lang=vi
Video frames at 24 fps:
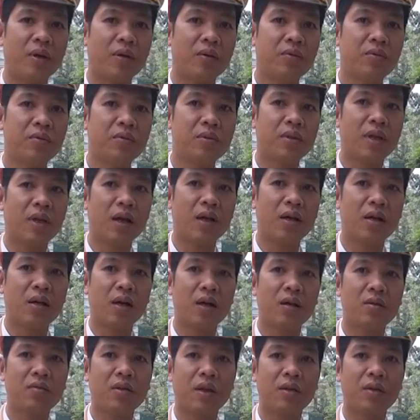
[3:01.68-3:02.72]
là cũng tăng
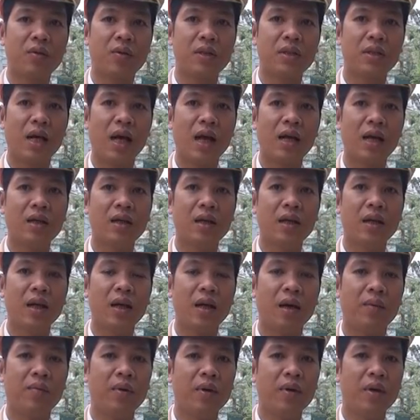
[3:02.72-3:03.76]
cường công tác tuần tra những cái
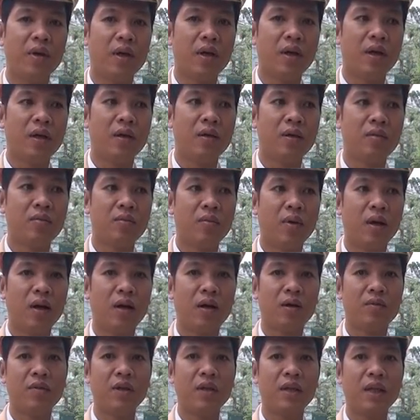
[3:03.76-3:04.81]
điểm
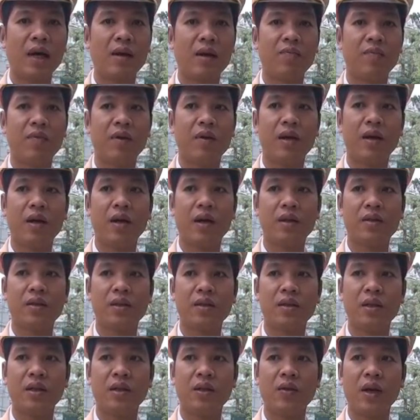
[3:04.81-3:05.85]
mà phức tạp về
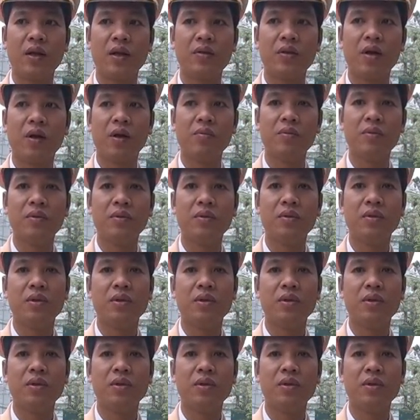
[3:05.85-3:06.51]
trật tự an toàn giao thông